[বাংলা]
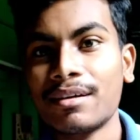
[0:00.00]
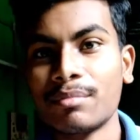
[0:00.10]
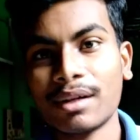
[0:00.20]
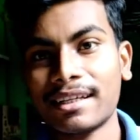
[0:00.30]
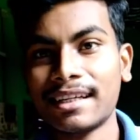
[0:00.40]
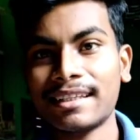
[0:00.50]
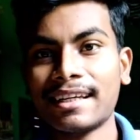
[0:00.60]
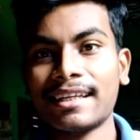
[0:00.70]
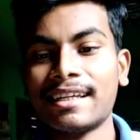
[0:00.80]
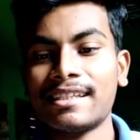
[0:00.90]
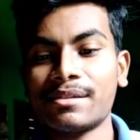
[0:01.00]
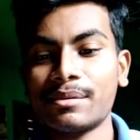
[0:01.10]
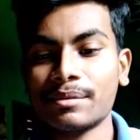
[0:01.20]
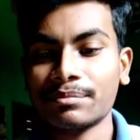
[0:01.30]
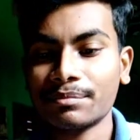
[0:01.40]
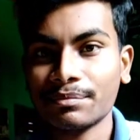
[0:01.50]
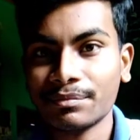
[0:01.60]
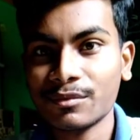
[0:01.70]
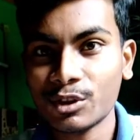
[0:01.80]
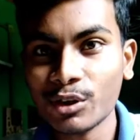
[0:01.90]
বাকিটা দেখে নেওয়া যাবে
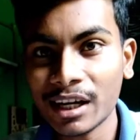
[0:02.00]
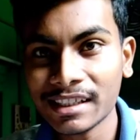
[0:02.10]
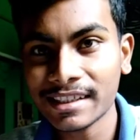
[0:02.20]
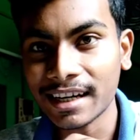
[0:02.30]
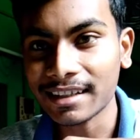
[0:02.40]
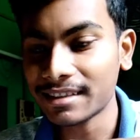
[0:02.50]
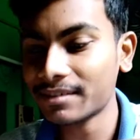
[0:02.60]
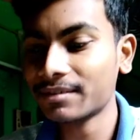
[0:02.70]
সো লেট স্টার্ট